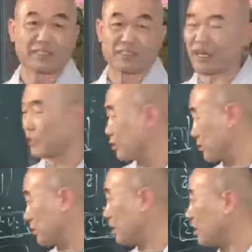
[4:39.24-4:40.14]
야, 이거
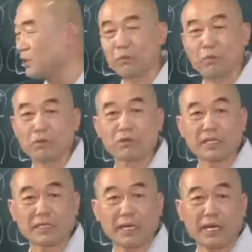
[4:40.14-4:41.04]

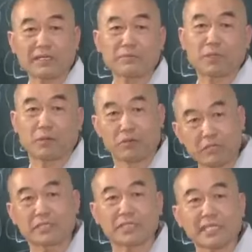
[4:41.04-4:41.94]
모르겠다 하는 것보다
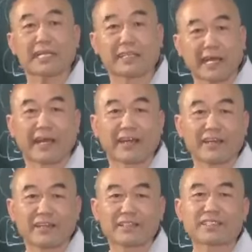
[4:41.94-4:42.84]
훨씬
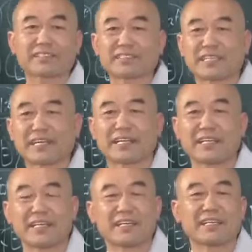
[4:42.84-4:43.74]
낫네. 그래서 제가
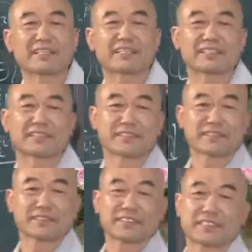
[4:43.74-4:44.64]
이거를
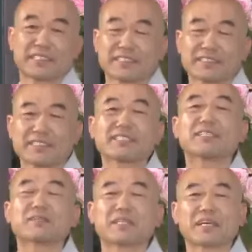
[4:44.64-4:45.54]
네,
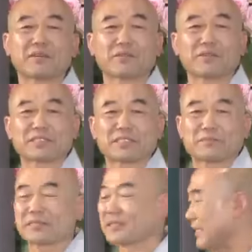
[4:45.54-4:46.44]
특허를 내놓고 지금
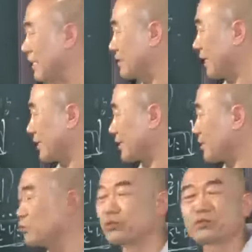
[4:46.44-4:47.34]
하는 거예 이거
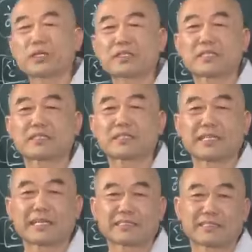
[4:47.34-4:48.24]
우주의 특허를
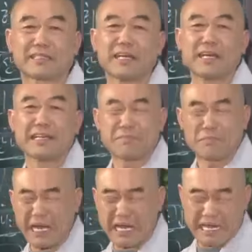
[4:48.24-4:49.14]
내놔서
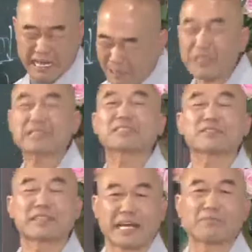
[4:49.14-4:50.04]
아무나
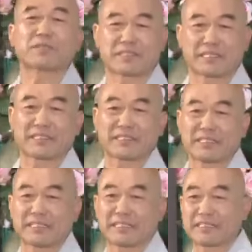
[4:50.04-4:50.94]
써도 돼, 아무나 돼.
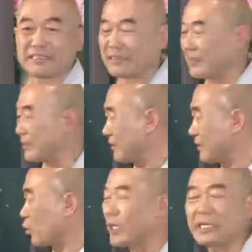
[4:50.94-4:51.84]
예. 예.
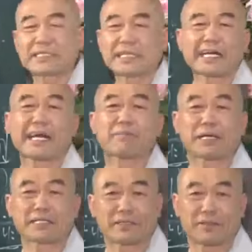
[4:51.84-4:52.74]
이거 로얄티를 아예 안
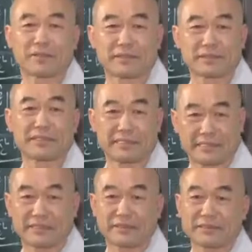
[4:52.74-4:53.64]
받아요.
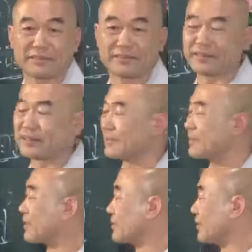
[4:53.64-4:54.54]

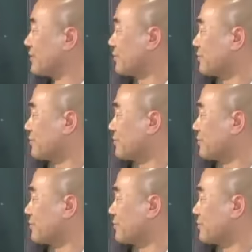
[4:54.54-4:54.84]
그래서